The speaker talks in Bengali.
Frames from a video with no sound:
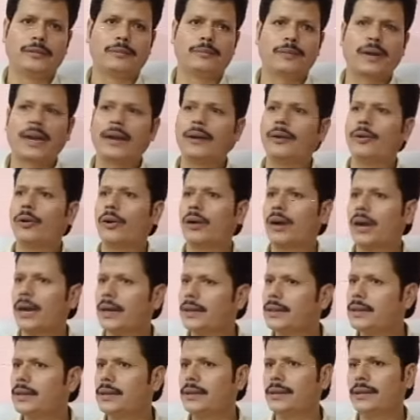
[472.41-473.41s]
প্রায়
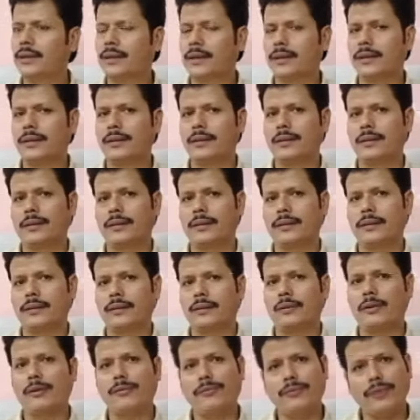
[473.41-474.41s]
লক্ষাধিক
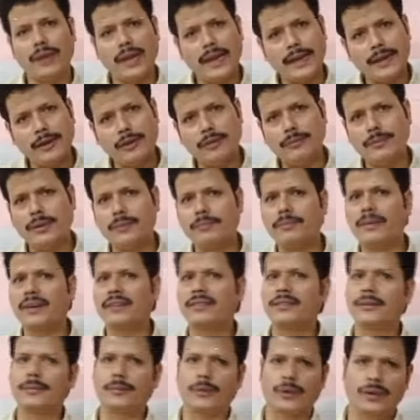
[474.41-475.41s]
অফলাইনেও
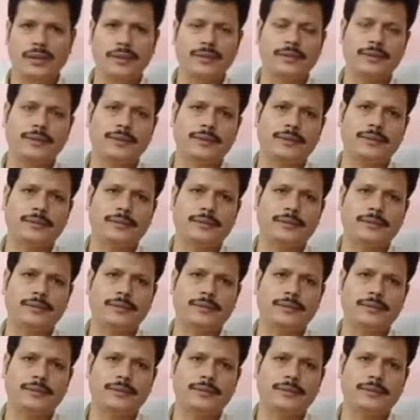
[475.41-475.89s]
মেম্বারশিপ হয়েছে